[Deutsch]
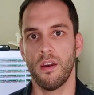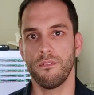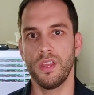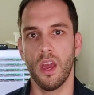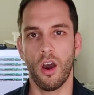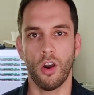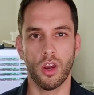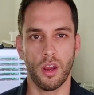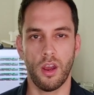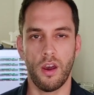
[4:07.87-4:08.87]
Wir, auch,
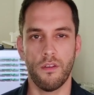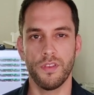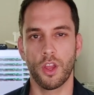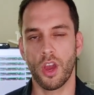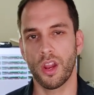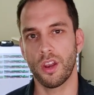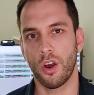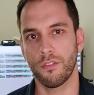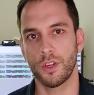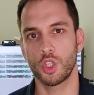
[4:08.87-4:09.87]
äh, wir können
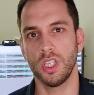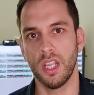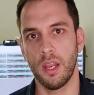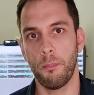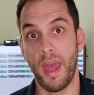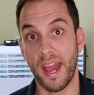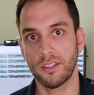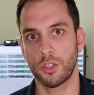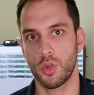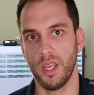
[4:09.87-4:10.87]
auch verschiedene
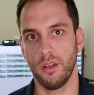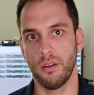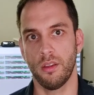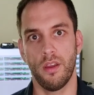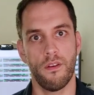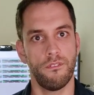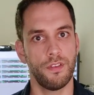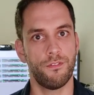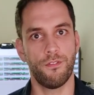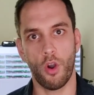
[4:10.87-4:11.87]
Märkte traden,
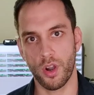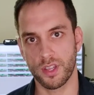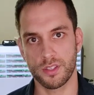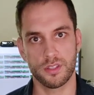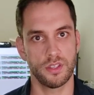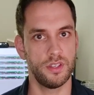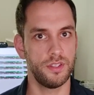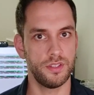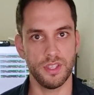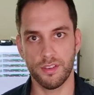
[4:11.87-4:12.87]
wie Forex,
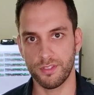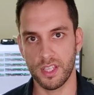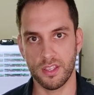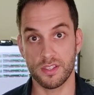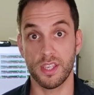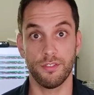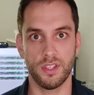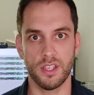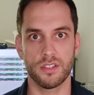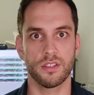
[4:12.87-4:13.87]
CFD,
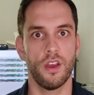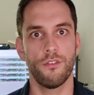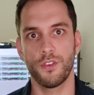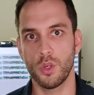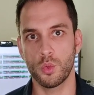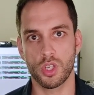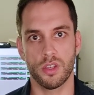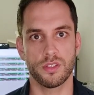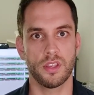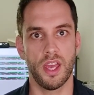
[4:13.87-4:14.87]
CFDs,
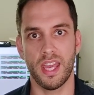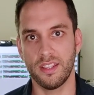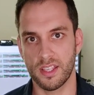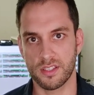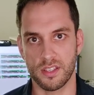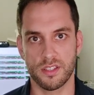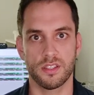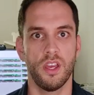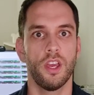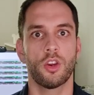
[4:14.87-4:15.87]
Futures,
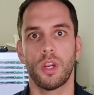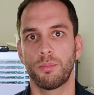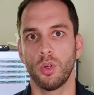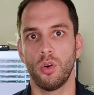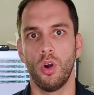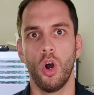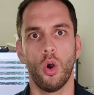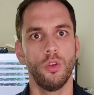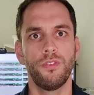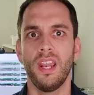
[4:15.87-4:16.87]
Indexes, Crypto
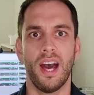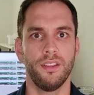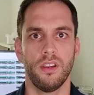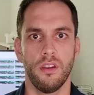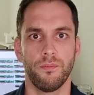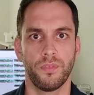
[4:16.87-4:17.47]
und viele andere.